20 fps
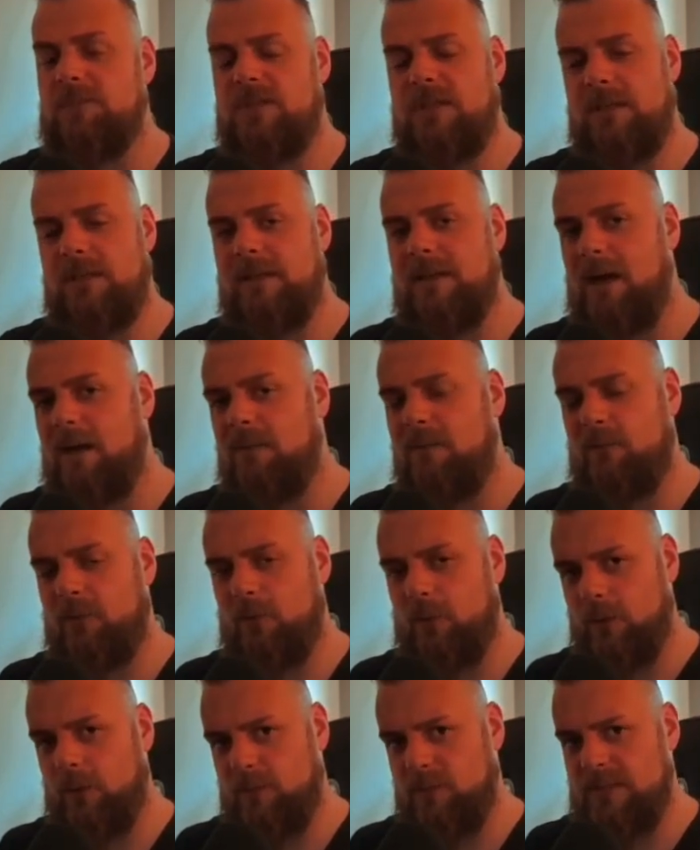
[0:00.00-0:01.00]
ihr den Namen von
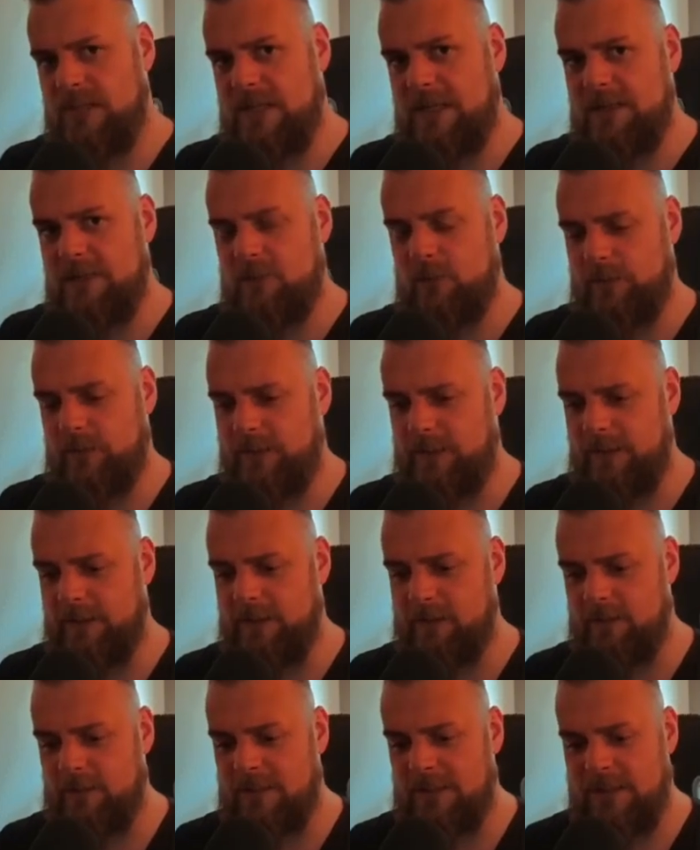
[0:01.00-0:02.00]
eurem Tank dort rein.